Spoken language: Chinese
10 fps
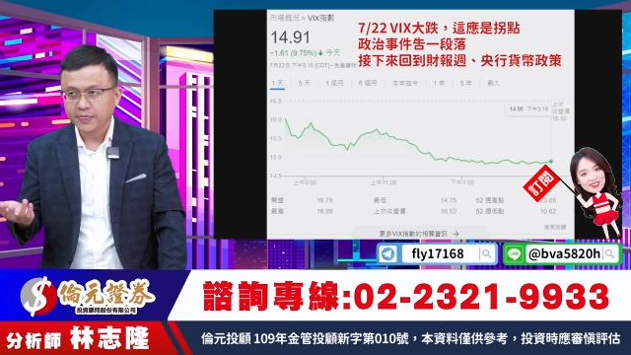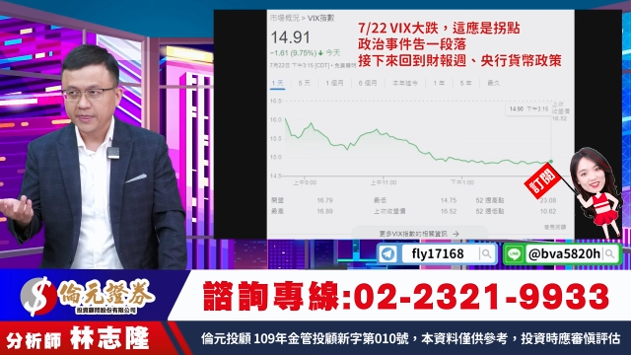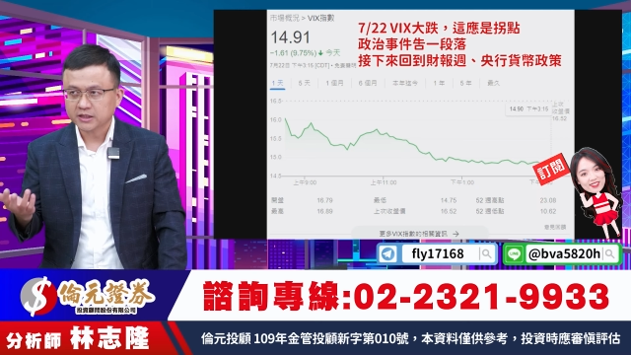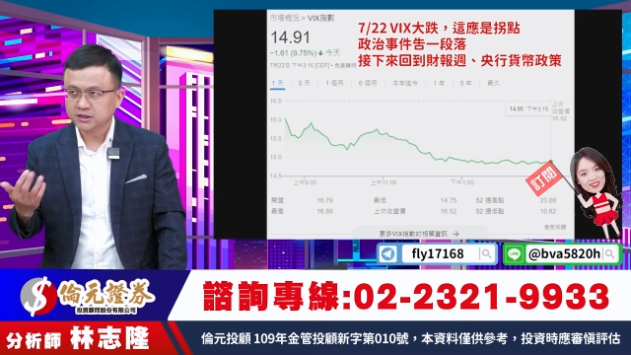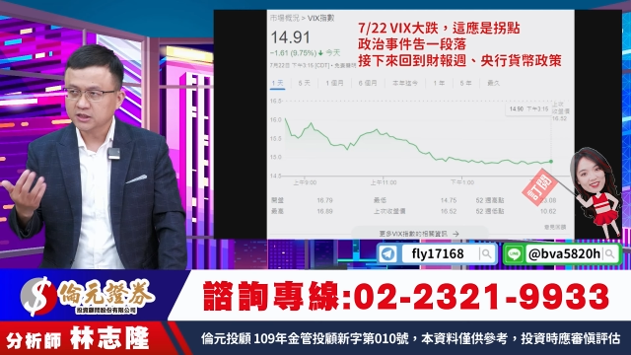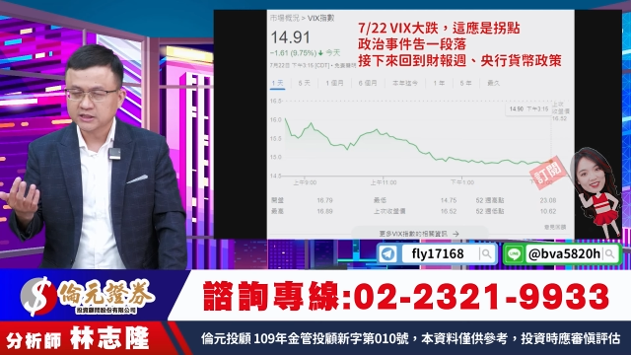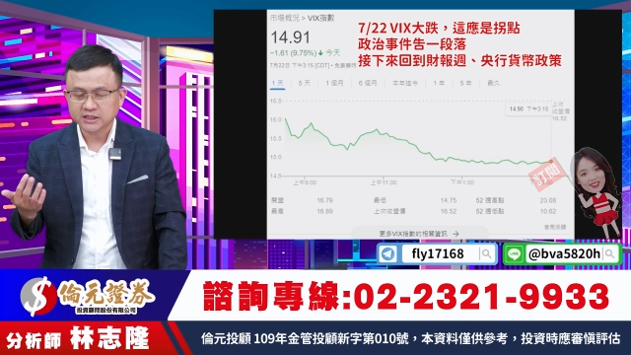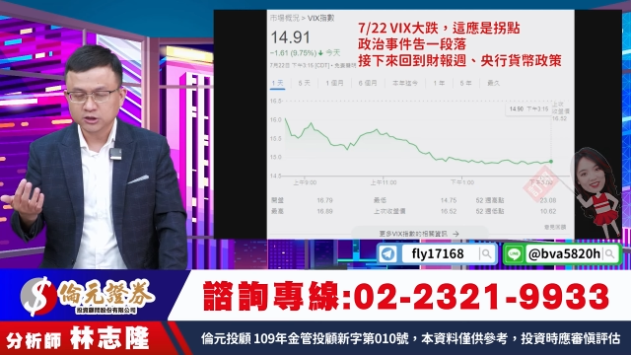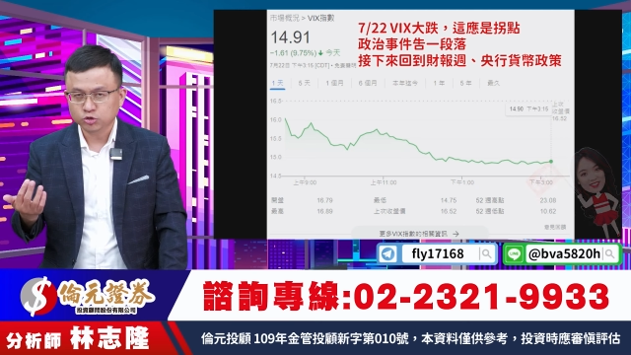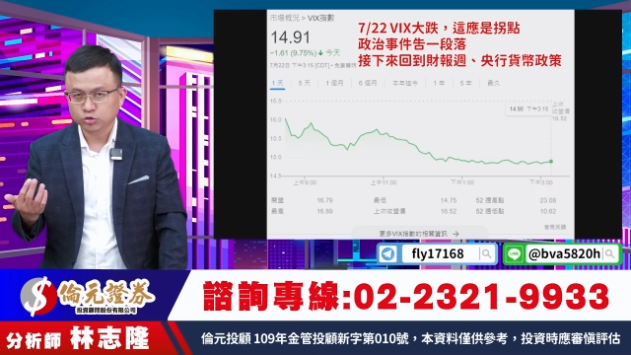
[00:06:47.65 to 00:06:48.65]
那政治
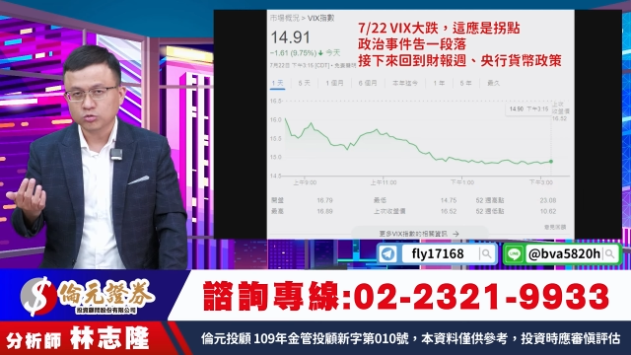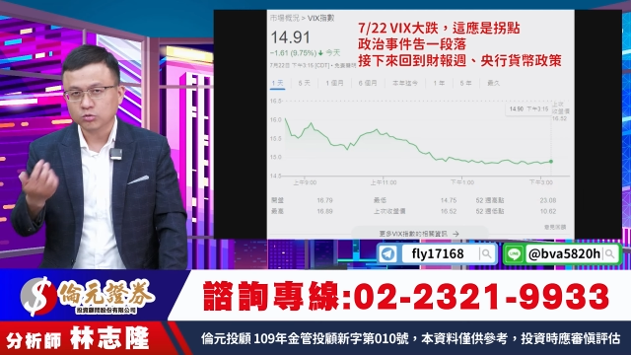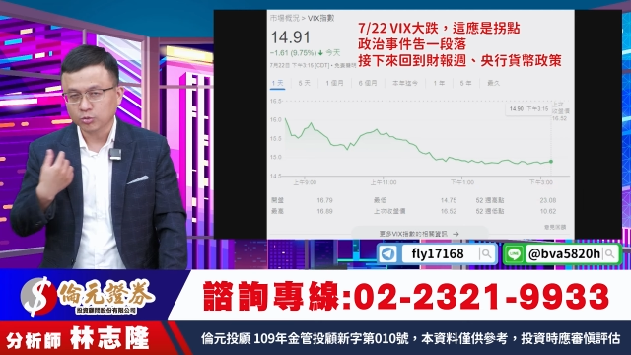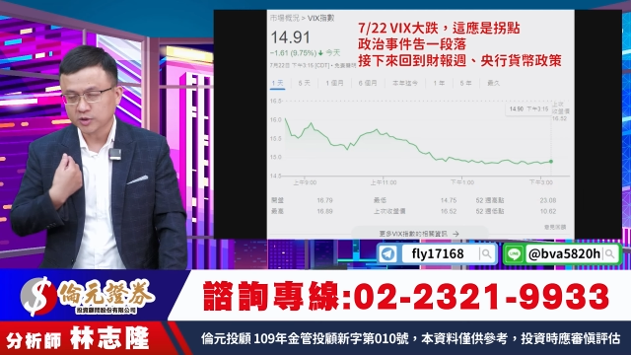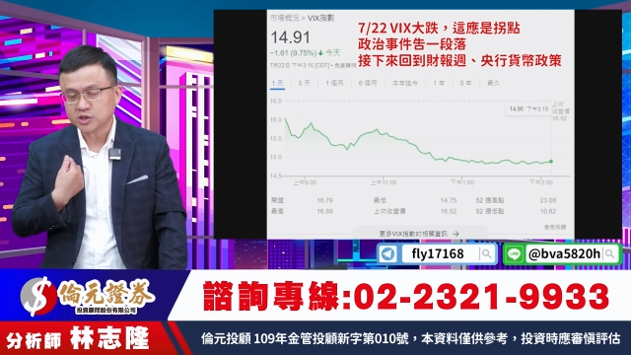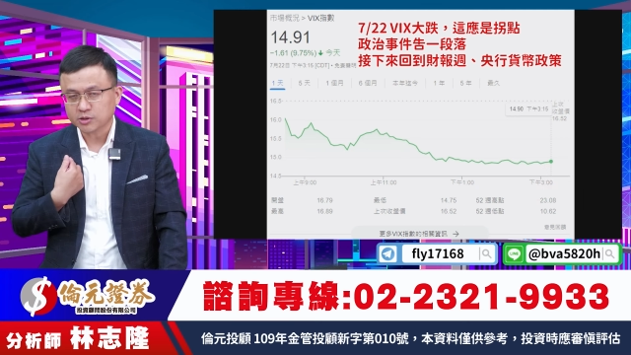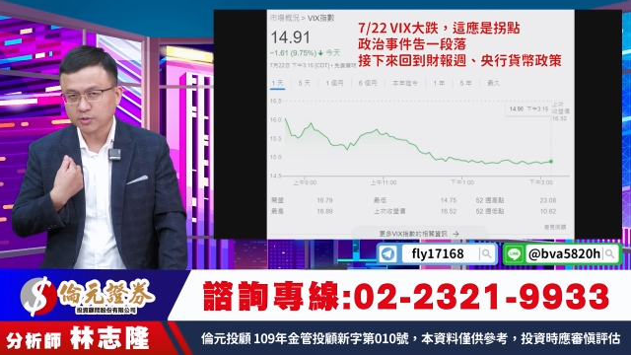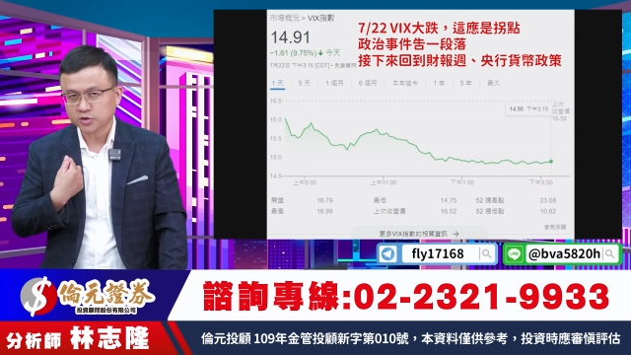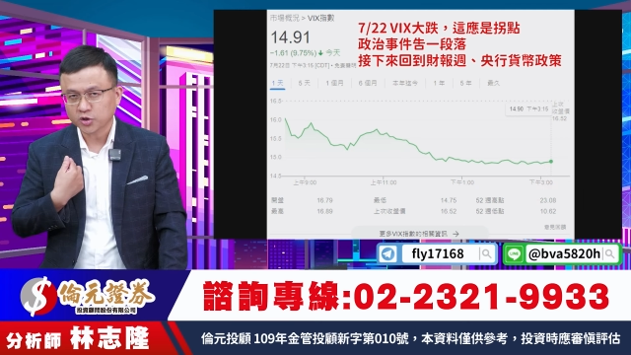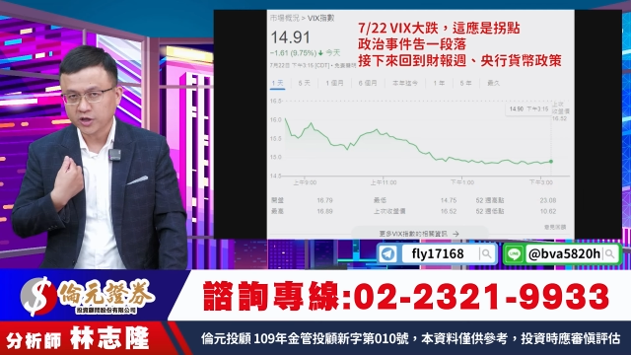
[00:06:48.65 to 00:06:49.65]
因素我们什
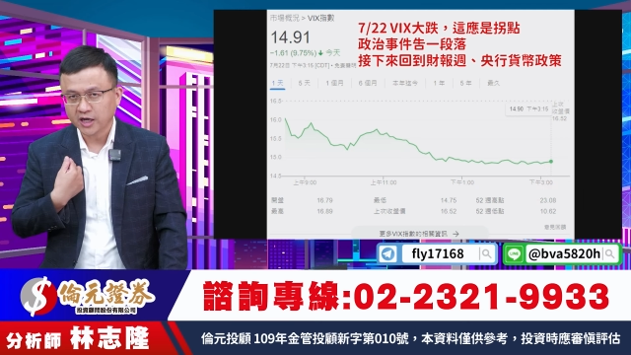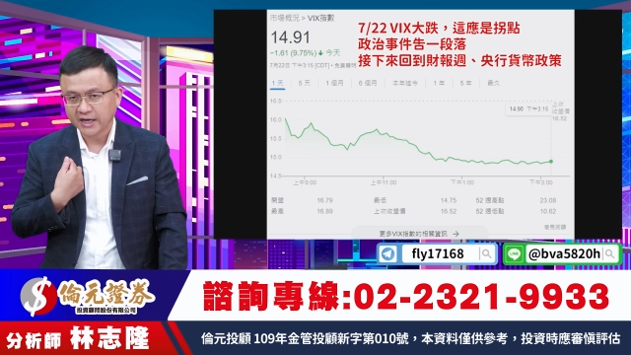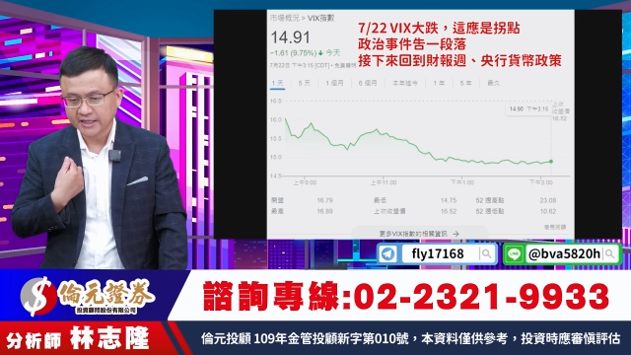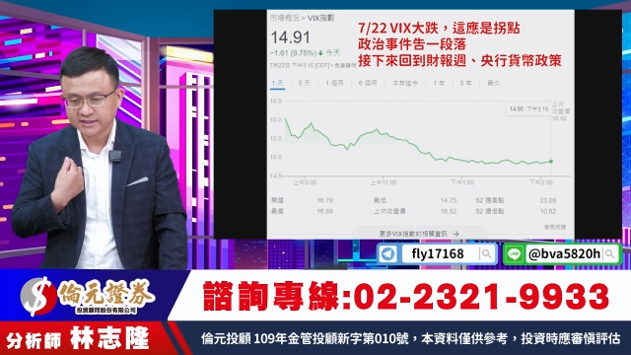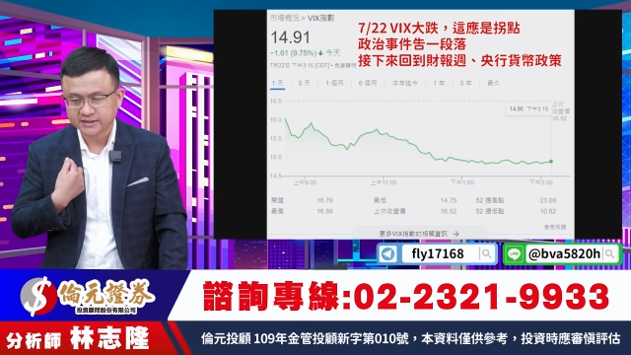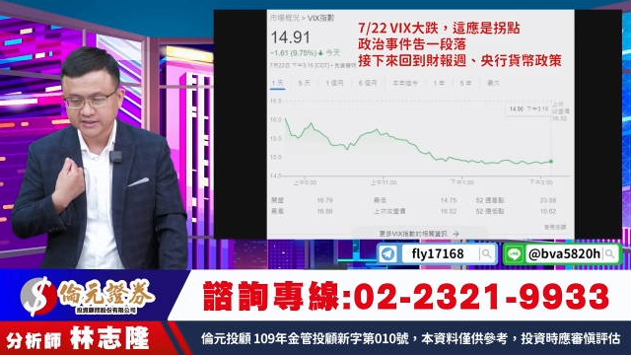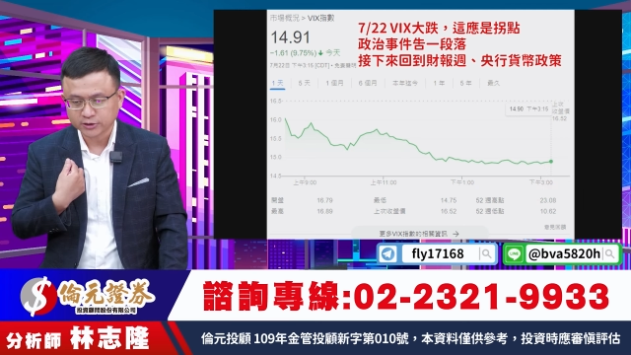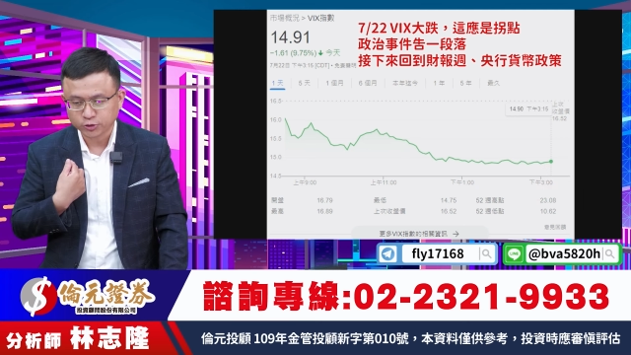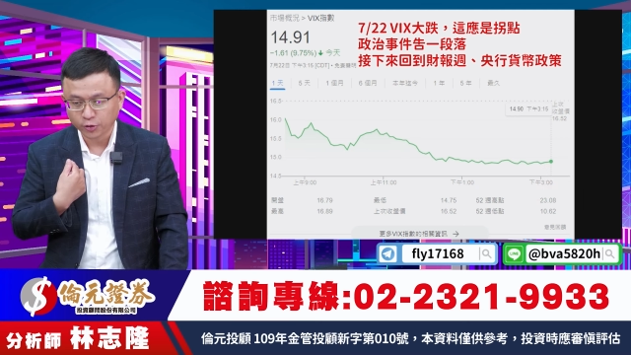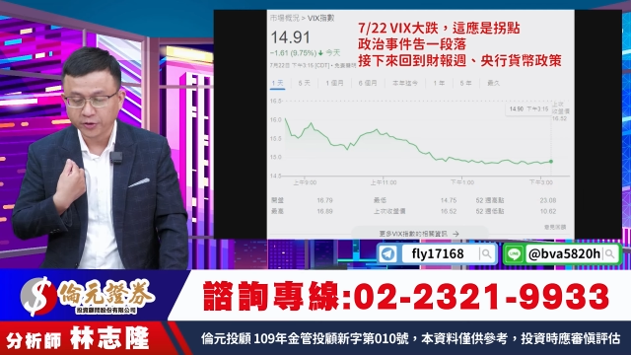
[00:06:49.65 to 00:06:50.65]
么时候要开始再
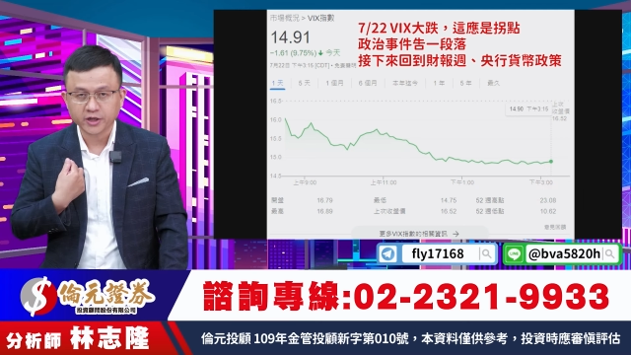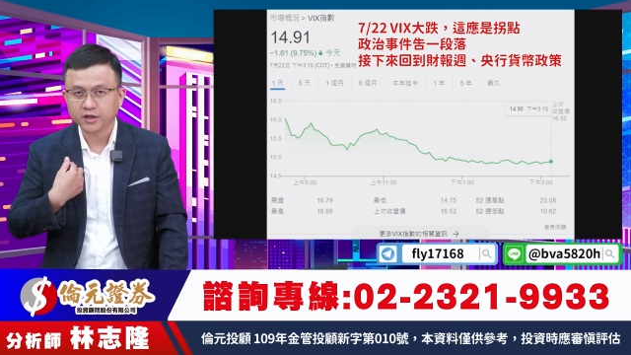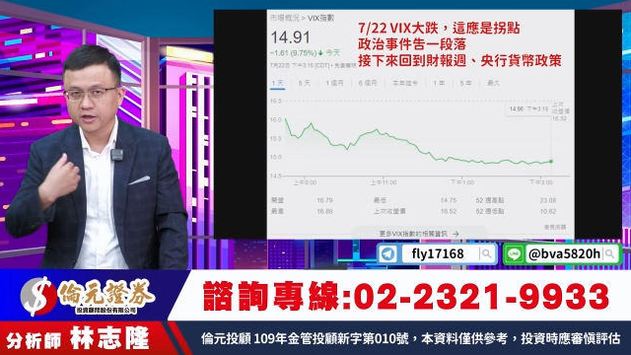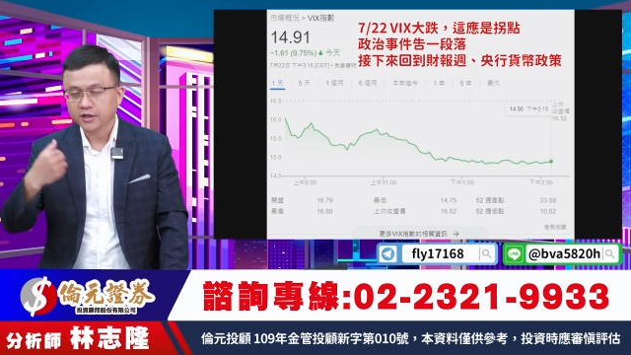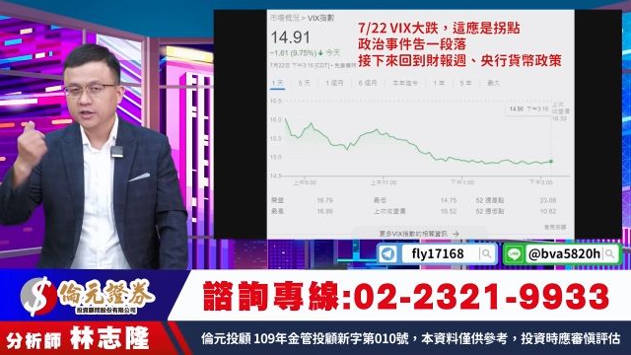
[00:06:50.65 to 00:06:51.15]
去留意呢？